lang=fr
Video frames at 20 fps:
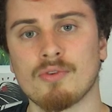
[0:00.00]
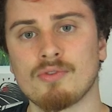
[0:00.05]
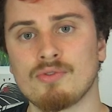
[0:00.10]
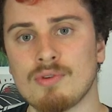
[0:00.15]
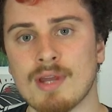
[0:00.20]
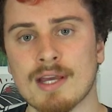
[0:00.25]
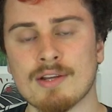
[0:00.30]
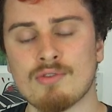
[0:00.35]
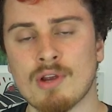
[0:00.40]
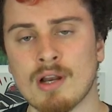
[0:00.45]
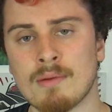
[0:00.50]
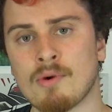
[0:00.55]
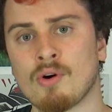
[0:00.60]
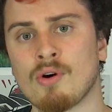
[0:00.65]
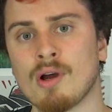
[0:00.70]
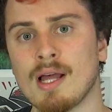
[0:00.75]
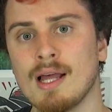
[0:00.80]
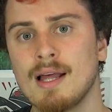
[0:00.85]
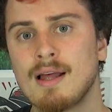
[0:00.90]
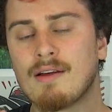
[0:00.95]
vos thunes actuellement,
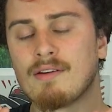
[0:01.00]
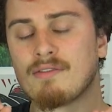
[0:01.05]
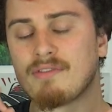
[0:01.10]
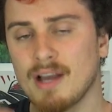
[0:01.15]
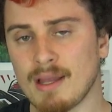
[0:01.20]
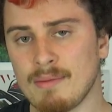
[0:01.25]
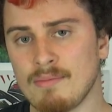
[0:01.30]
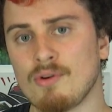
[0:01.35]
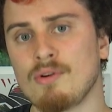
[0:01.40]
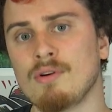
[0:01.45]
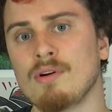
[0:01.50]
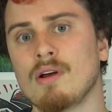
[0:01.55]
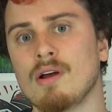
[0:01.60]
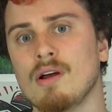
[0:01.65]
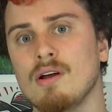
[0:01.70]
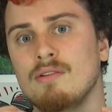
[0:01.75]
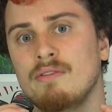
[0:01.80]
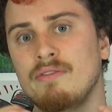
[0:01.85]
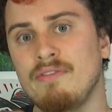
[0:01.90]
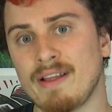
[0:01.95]
vraiment,
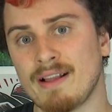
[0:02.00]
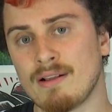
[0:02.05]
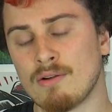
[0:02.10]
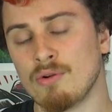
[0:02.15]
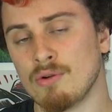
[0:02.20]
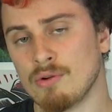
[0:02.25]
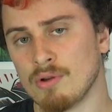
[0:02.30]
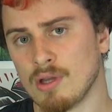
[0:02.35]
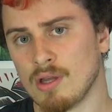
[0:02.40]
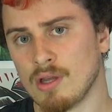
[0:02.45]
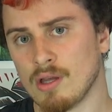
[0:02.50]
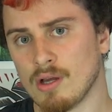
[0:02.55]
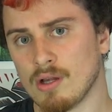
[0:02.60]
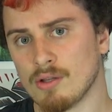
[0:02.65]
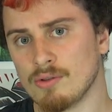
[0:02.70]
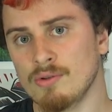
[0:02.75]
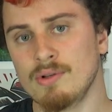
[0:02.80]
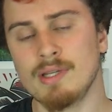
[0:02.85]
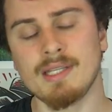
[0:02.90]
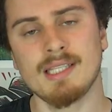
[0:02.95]
faites-le.
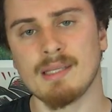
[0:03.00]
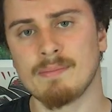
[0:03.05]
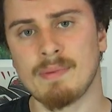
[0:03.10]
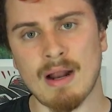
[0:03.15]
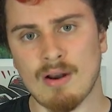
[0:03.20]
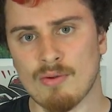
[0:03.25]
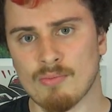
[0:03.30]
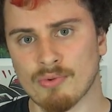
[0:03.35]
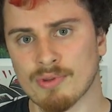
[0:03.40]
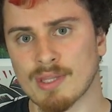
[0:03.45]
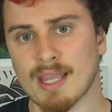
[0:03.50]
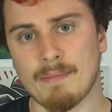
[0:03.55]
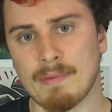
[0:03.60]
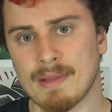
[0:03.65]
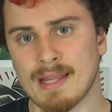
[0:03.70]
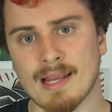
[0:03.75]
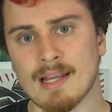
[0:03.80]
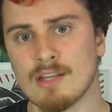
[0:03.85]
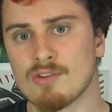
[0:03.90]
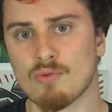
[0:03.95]
Ne laissez pas le monde
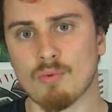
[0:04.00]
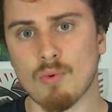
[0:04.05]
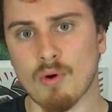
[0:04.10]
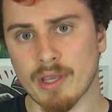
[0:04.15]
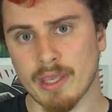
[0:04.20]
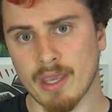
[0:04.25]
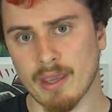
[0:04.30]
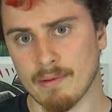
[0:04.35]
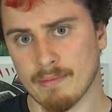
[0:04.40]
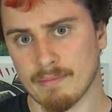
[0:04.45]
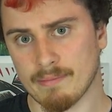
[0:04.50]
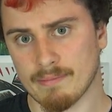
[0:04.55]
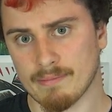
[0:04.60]
capitaliste vous broyer.